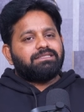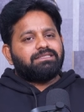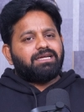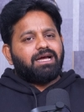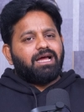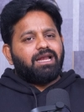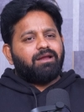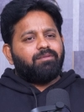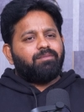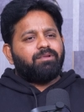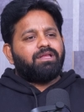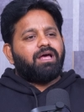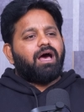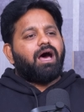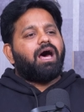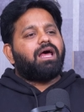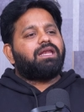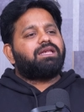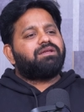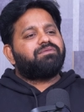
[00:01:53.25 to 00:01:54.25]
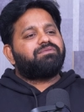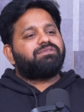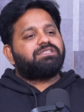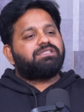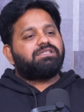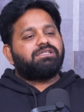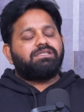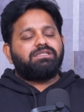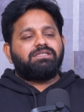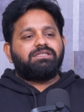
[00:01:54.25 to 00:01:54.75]
చాలామంది
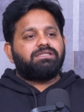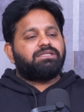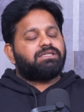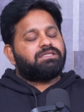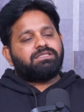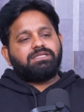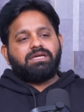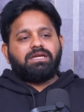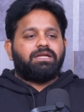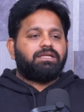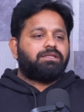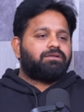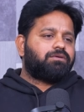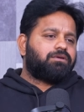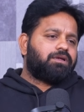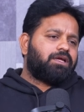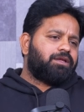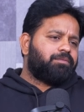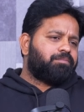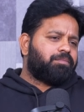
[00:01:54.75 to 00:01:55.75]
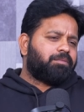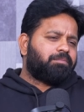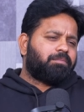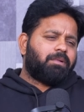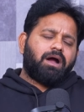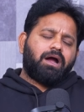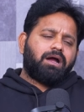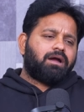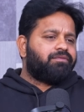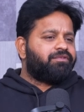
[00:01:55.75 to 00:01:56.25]
ఆర్టిఫిషియల్ ఇంటెలిజెన్స్ అనేది కూడా ఇప్పుడు
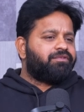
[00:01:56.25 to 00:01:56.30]
బాగా